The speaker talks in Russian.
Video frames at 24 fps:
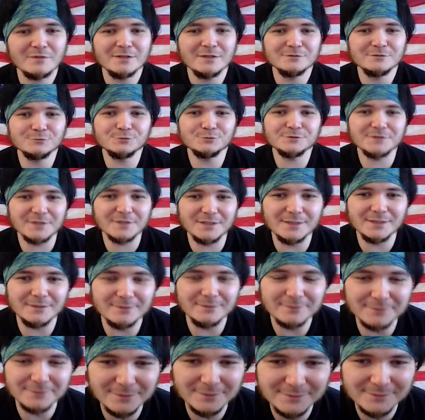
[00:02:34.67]
Ну и
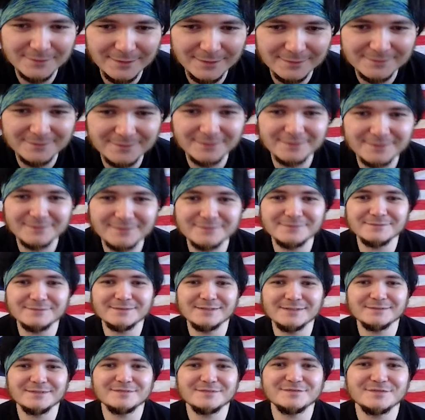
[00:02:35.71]
да, как, когда,
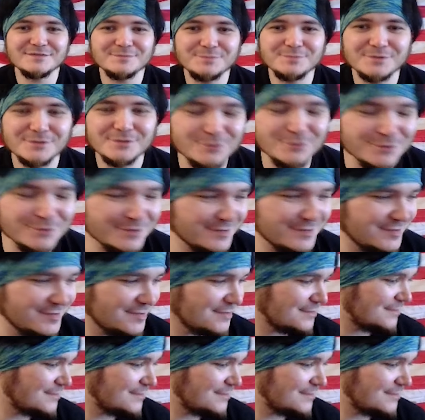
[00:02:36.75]
когда тебе приходится